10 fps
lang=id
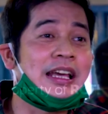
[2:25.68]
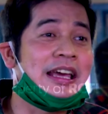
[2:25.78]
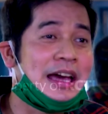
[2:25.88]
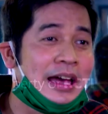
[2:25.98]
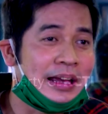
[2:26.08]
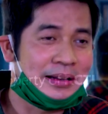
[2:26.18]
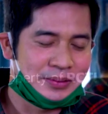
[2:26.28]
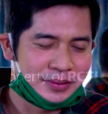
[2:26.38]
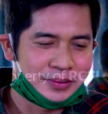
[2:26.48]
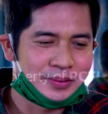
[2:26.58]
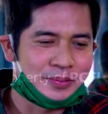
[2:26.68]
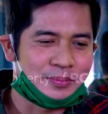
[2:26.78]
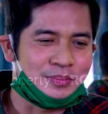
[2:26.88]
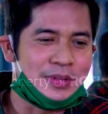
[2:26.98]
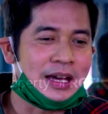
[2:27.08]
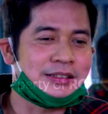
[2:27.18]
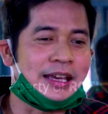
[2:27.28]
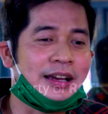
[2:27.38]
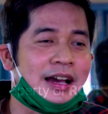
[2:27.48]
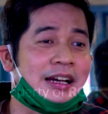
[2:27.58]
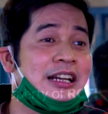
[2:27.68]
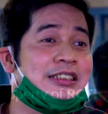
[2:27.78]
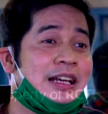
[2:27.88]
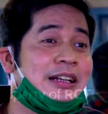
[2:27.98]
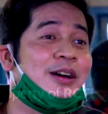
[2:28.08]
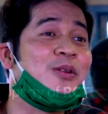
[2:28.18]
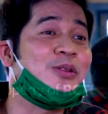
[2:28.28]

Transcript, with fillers: saya biar saya nggak kena sialnya